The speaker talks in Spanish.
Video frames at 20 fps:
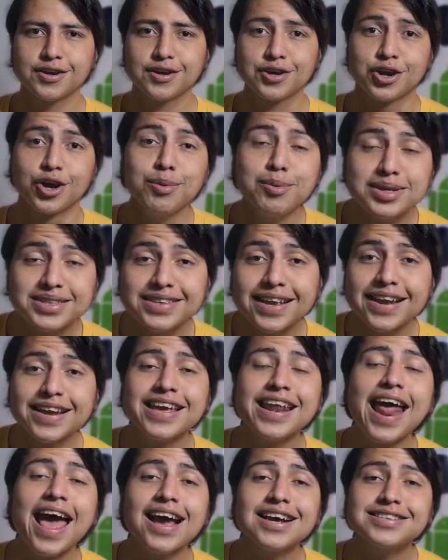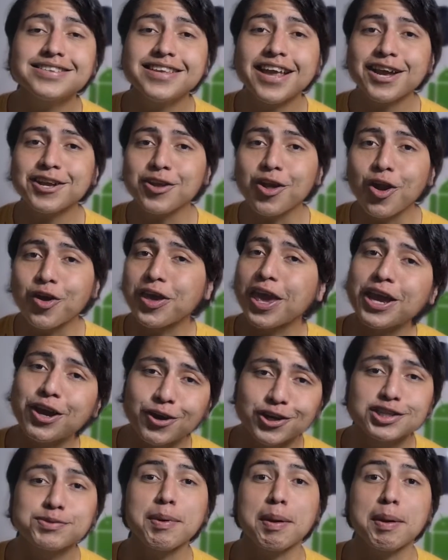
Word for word: ¿Cómo están cracks tecnológicos?